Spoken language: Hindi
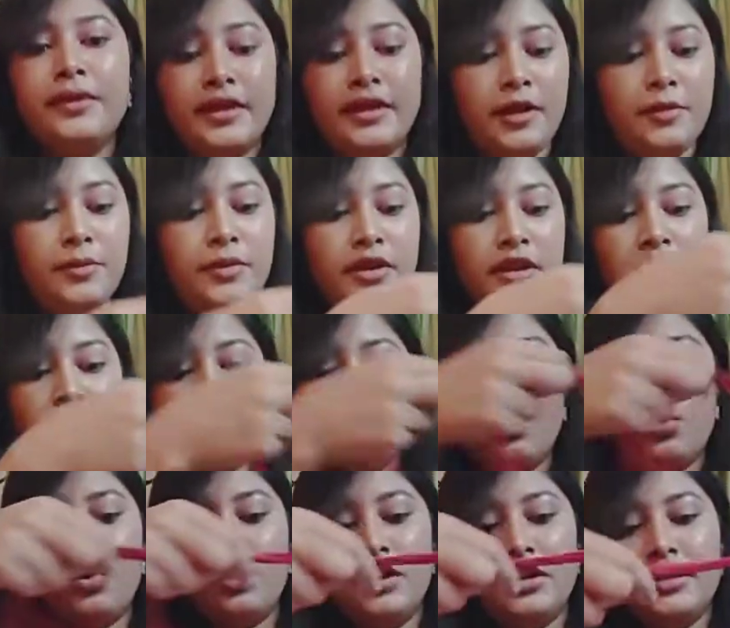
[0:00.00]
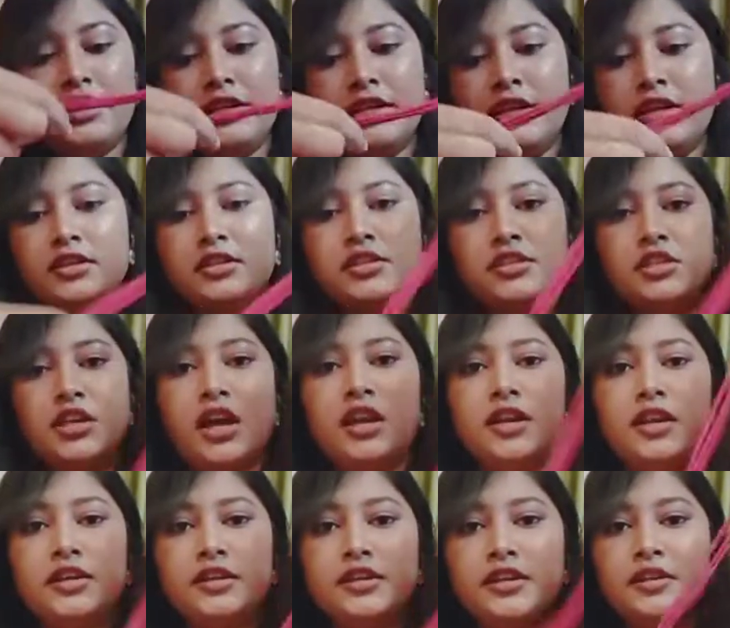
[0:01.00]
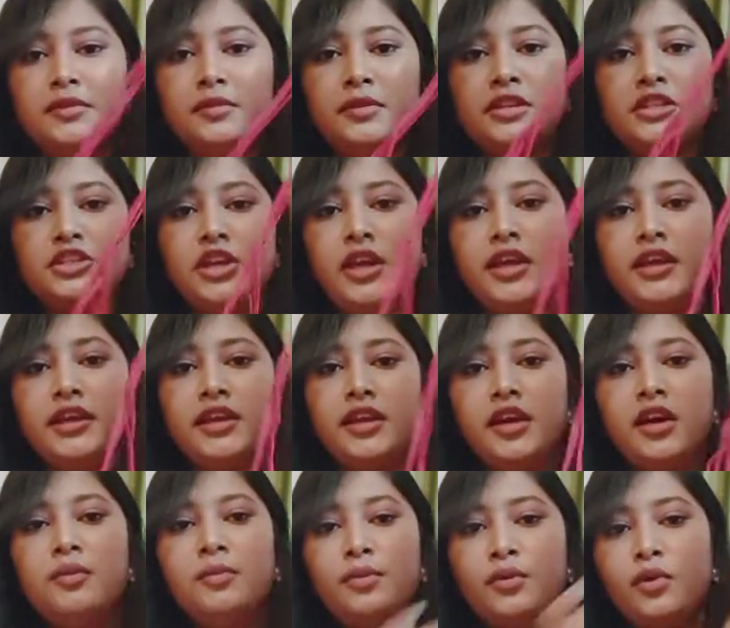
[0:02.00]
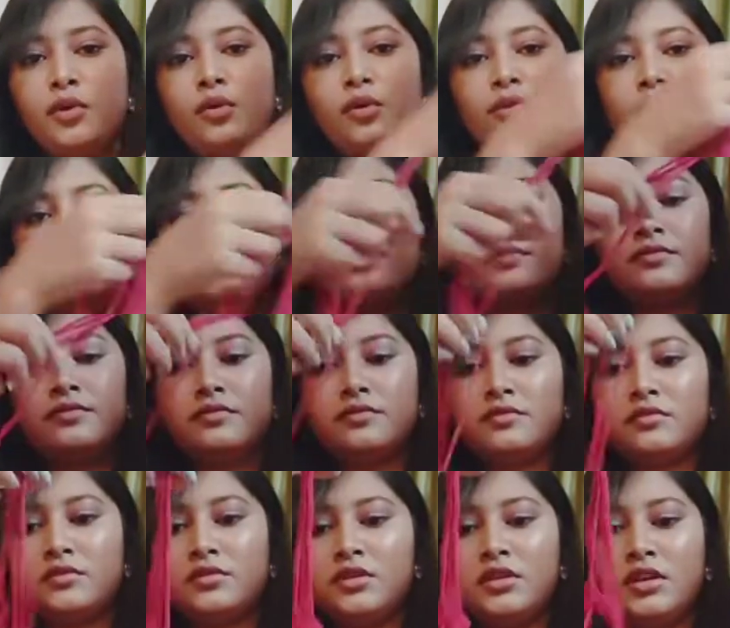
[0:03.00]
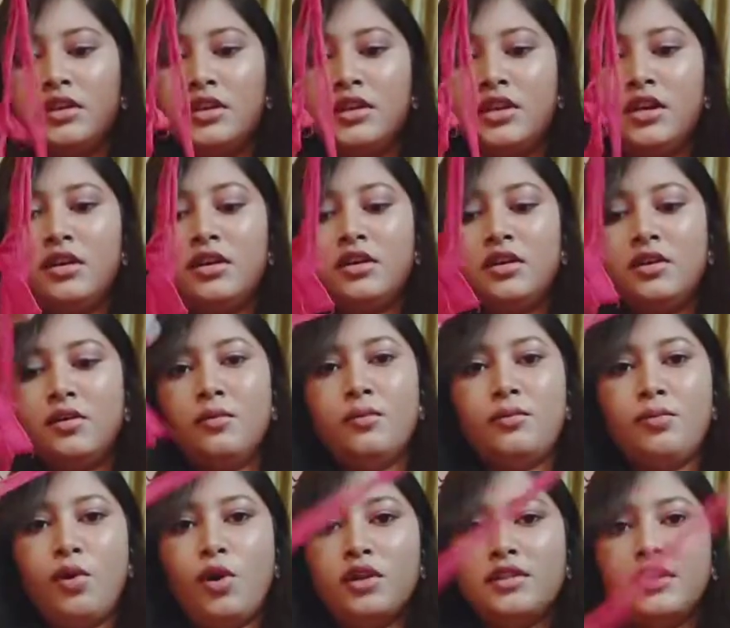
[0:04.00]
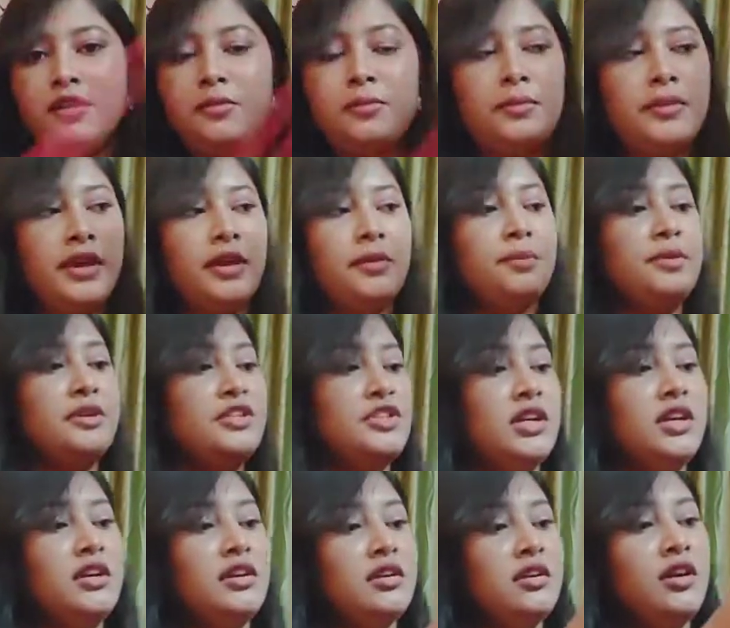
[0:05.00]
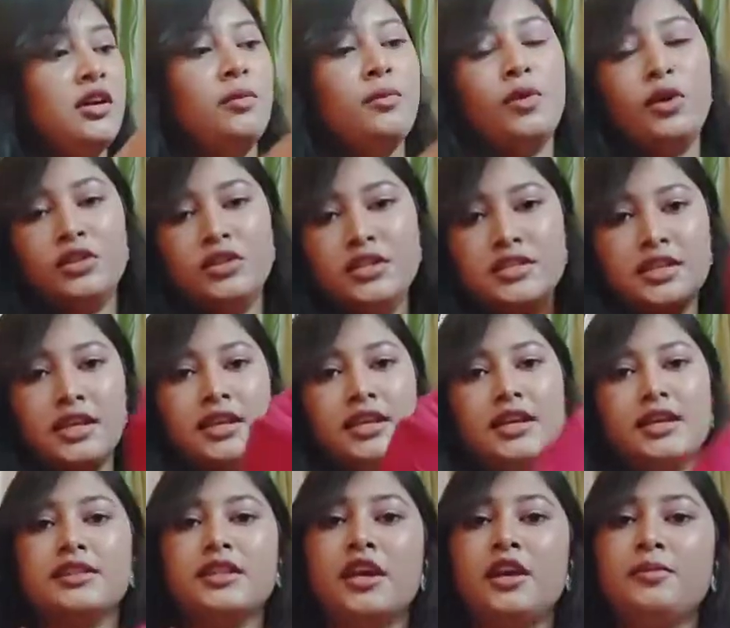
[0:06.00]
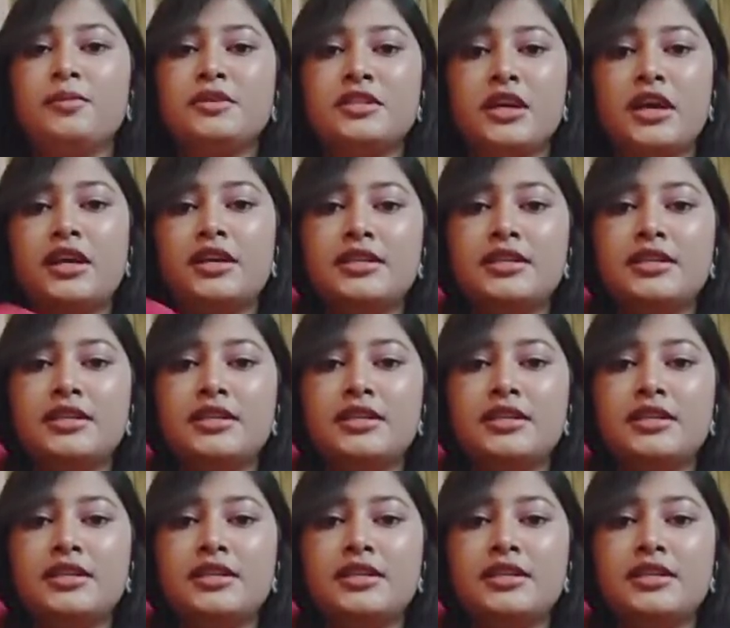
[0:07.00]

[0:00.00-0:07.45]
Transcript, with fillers: बड़े बड़े दो लटकन चार लटकन मिल जाएंगे आपको या बहुत लंबे है पीछे बहुत ही सही लगता है पीछे का